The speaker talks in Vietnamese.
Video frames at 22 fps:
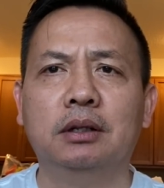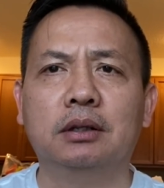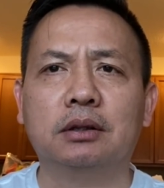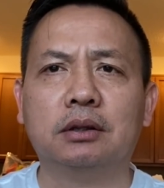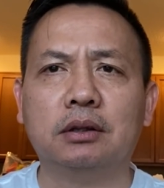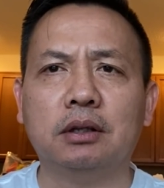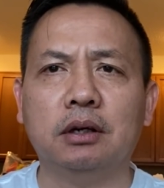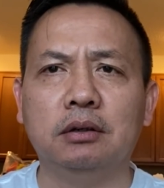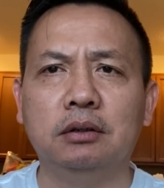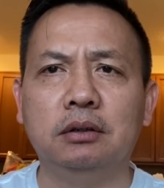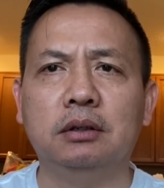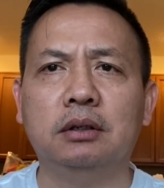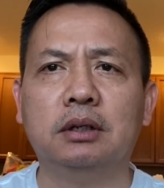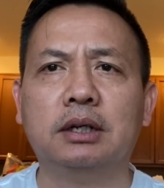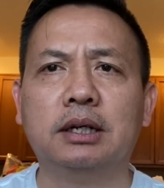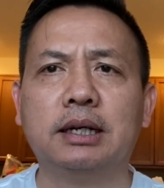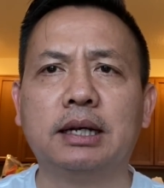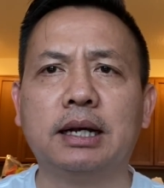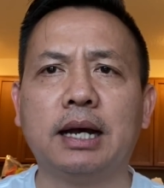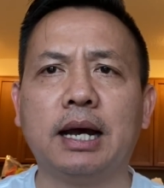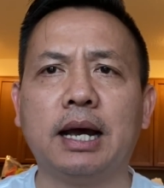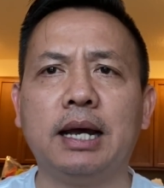từ
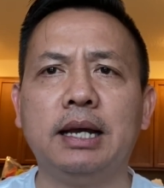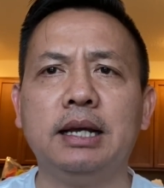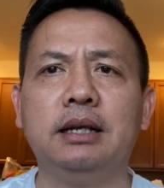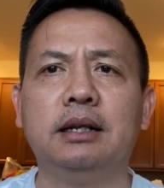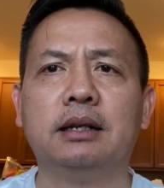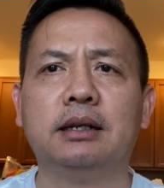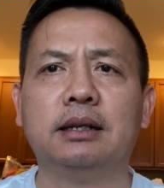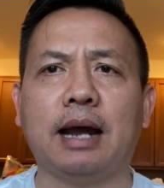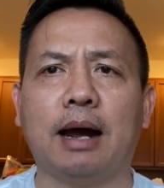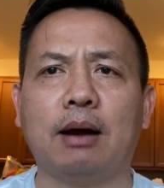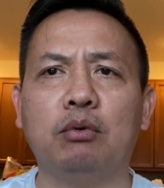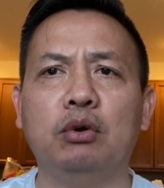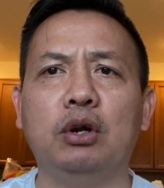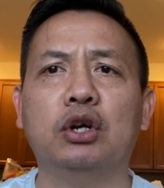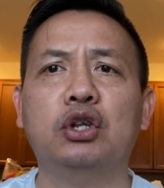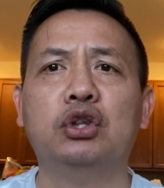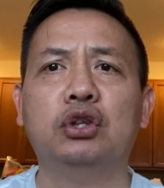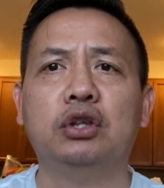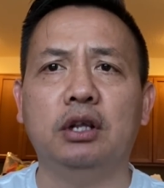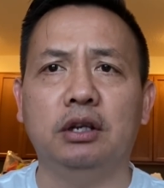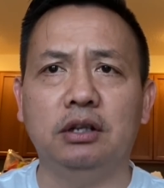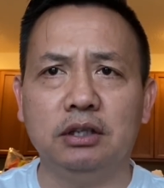cái đạo luật
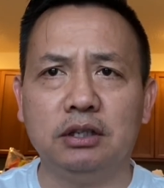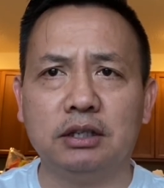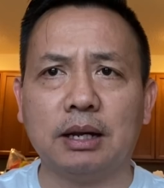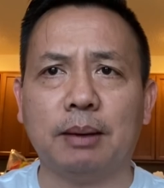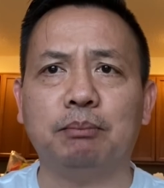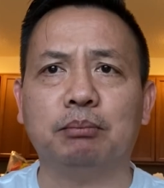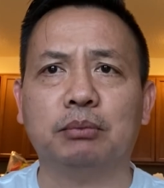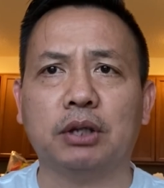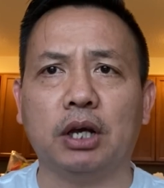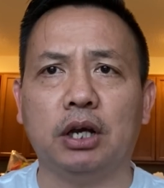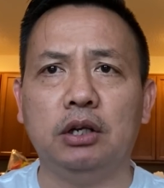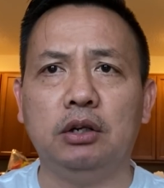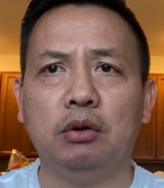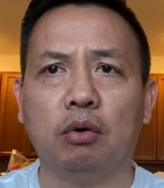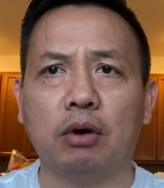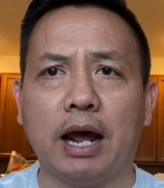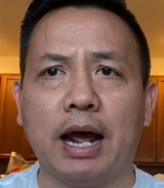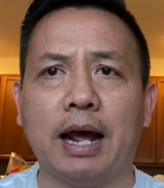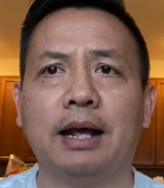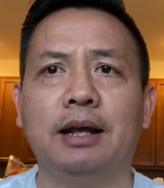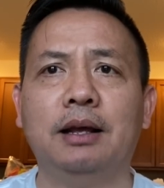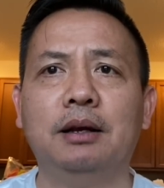chín trăm tỷ đô
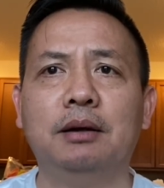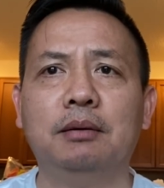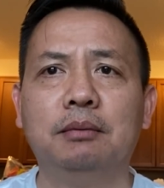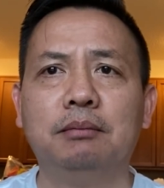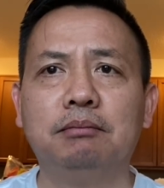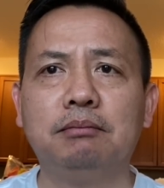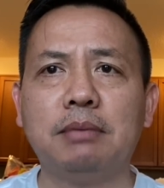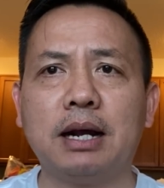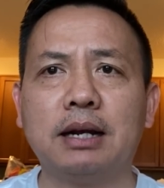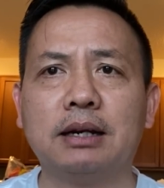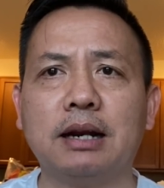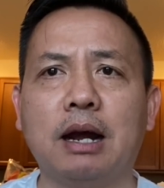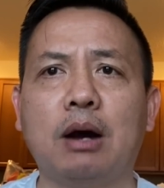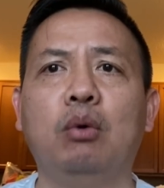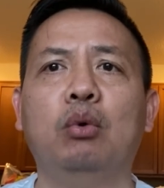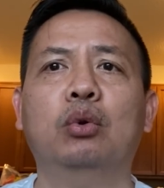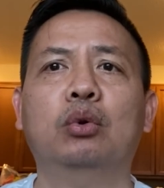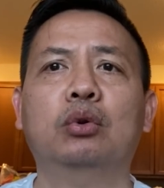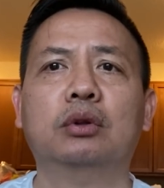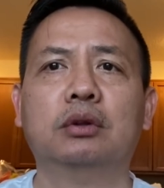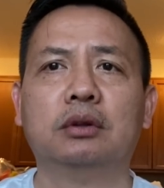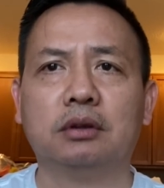la bắt
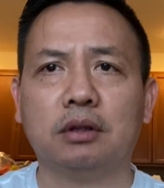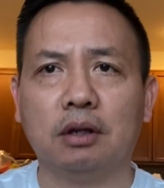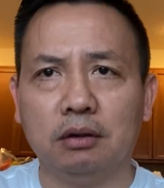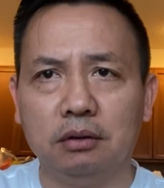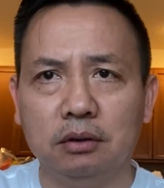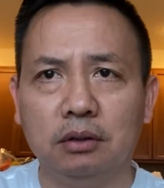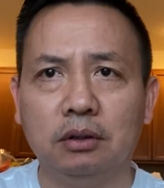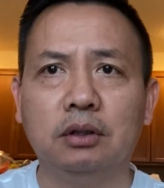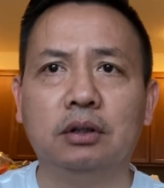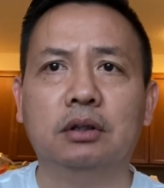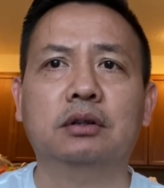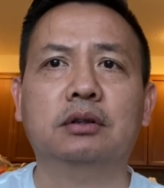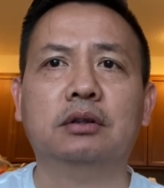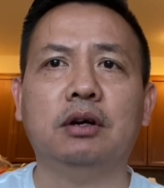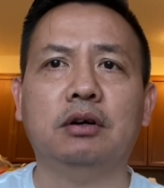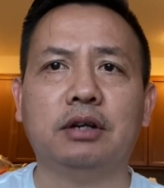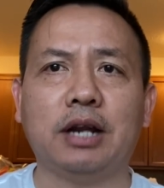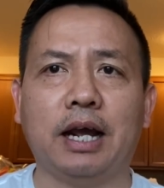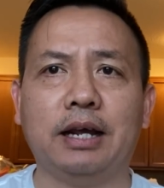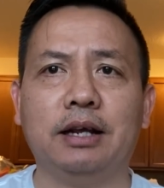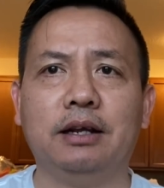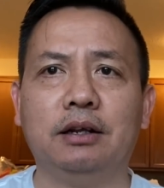đầu từ từ
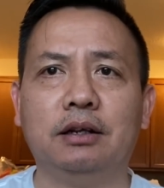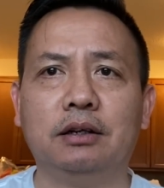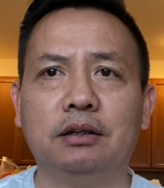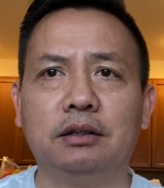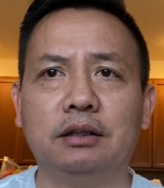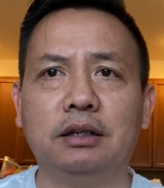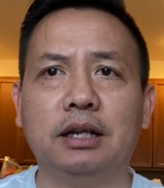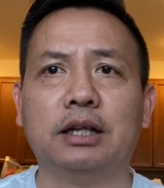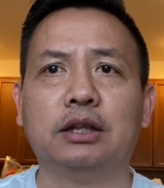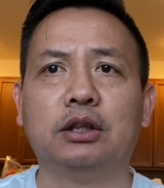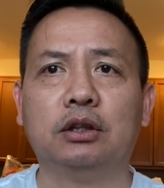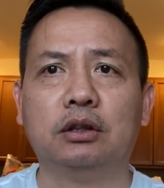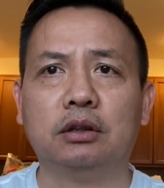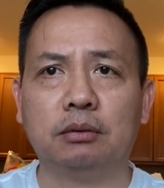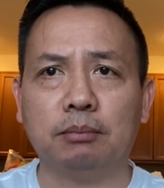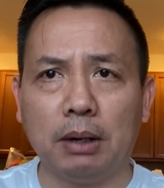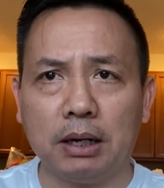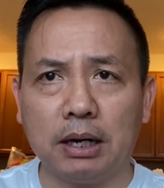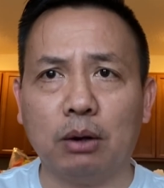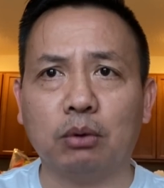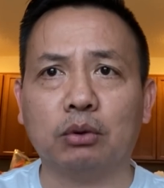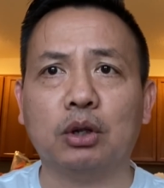này, là
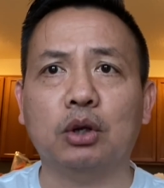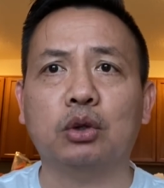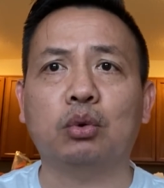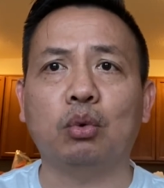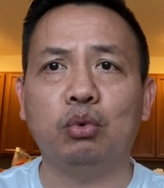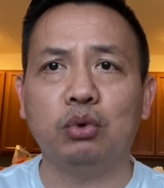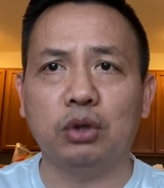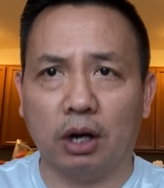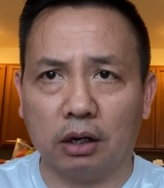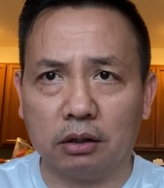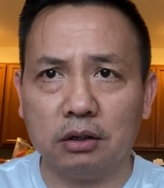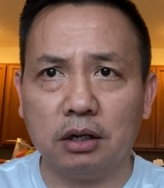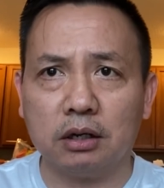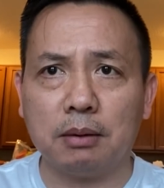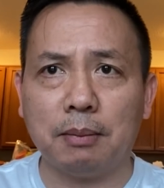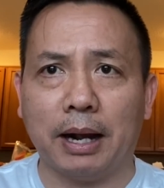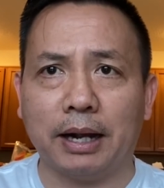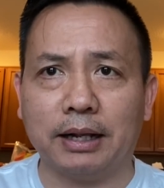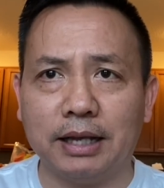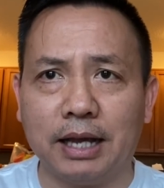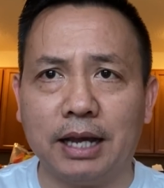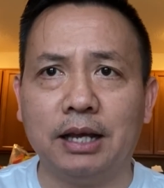bắt đầu từ chủ nhật đó các
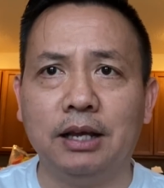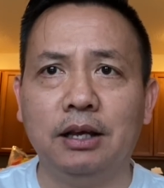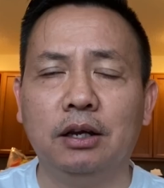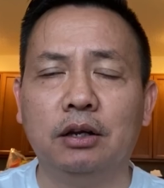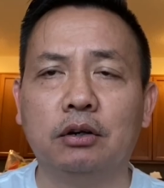bạn nhé.